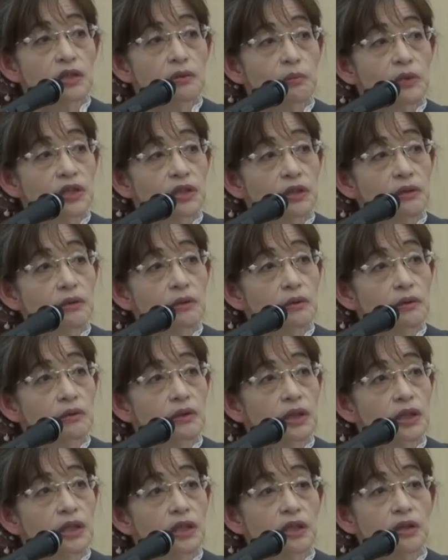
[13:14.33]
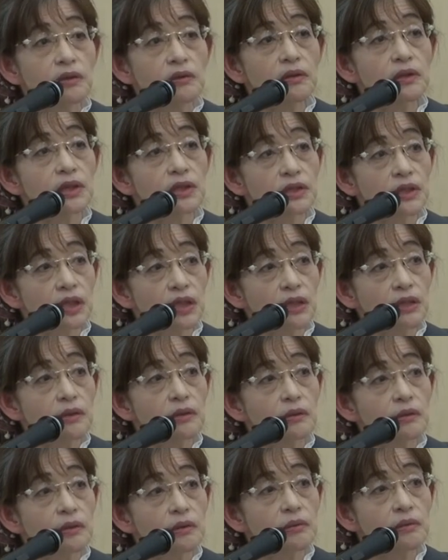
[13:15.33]
済ませることはできるんですか
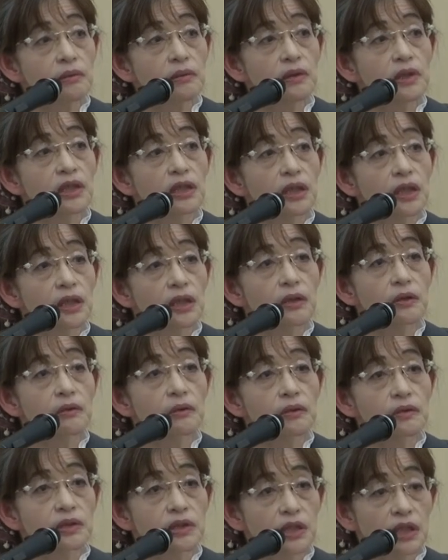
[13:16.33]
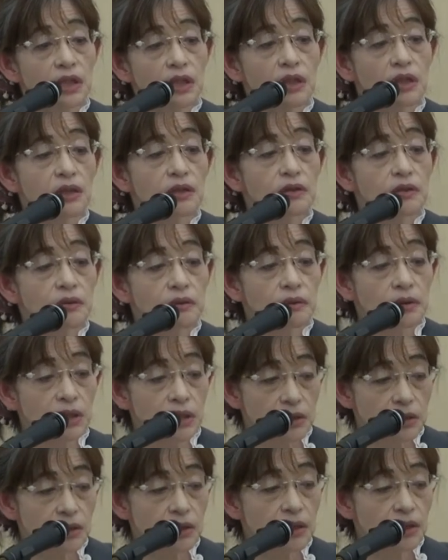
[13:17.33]
というふうに反論したそう
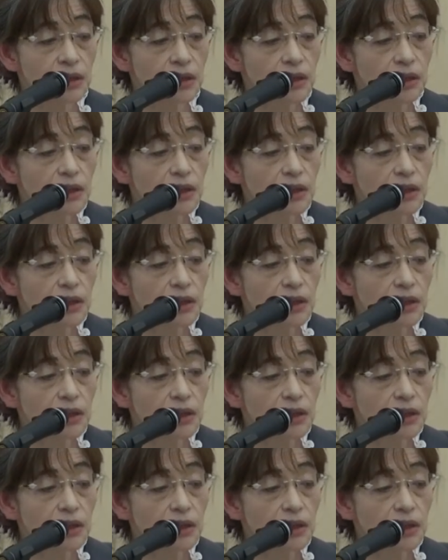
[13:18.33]
です。